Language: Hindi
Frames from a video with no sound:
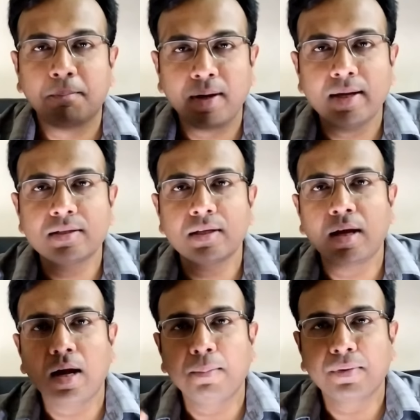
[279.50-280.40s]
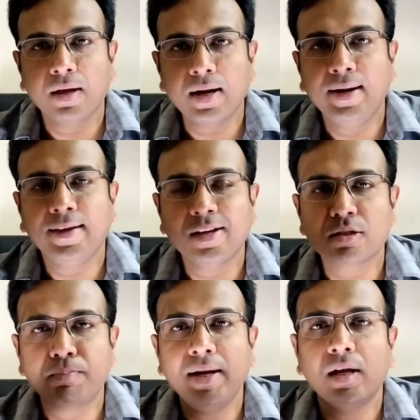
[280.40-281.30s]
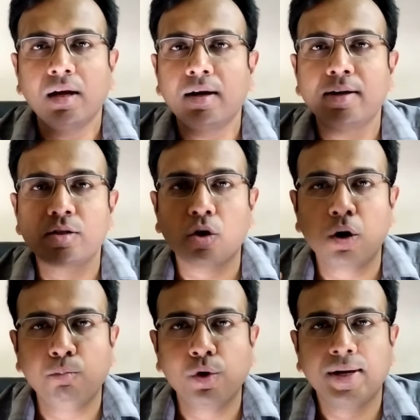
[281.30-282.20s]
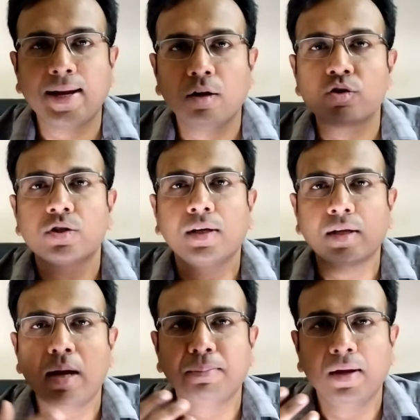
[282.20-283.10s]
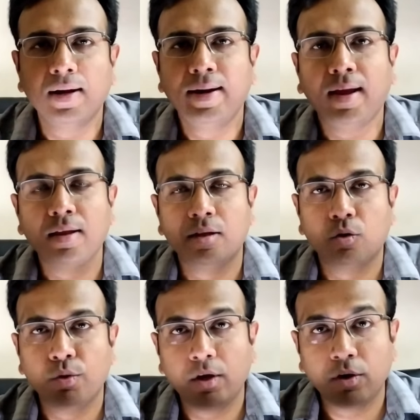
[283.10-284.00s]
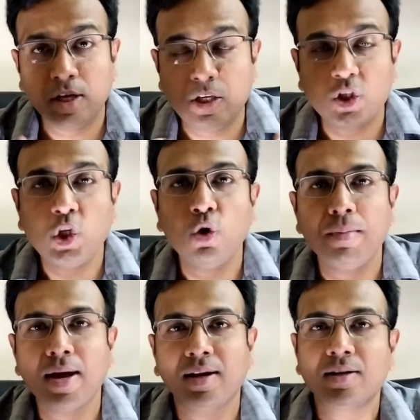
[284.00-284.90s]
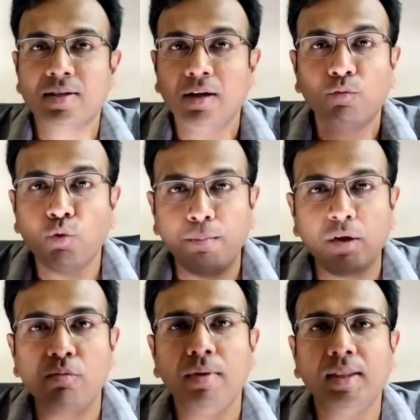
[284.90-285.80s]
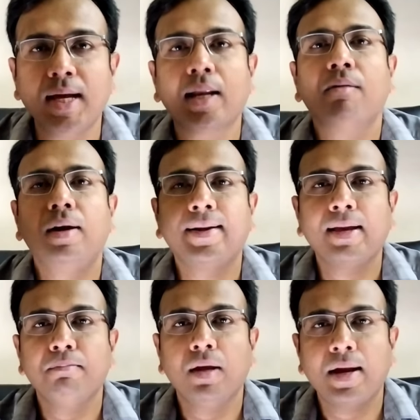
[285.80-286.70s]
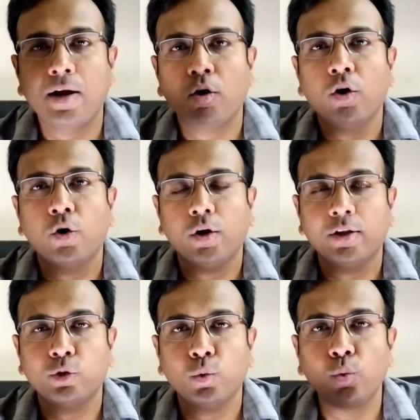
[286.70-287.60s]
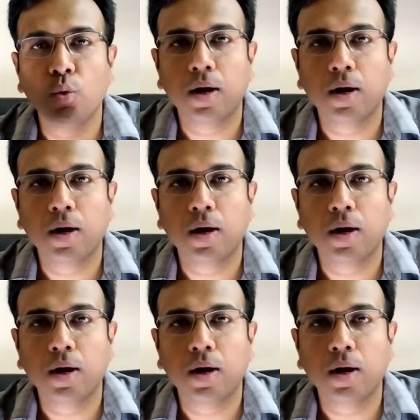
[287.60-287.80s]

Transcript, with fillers: प्लस आपकी गाड़ी के स्पीड अलर्ट्स ऑन बोर्ड डायग्नोस्टिक आपकी गाड़ी के अंदर कोई ई में एरर्स है वो भी उम्मीद है आने वाले टाइम में एंड्रॉयड ऑटो के थ्रू